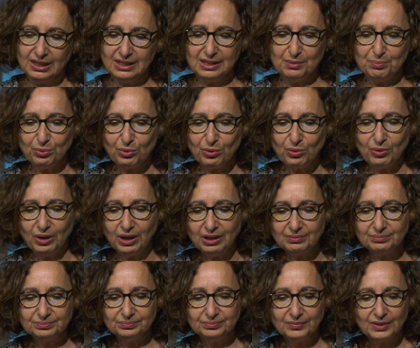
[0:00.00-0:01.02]
C'est
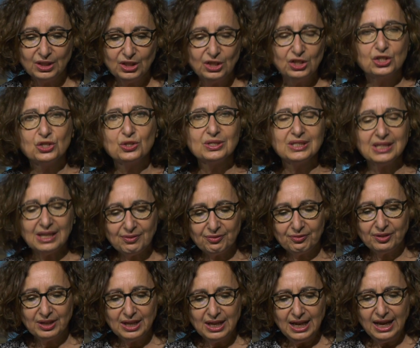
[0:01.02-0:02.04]
pourquoi
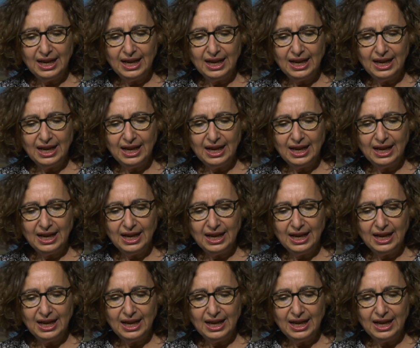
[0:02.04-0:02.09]
Joseph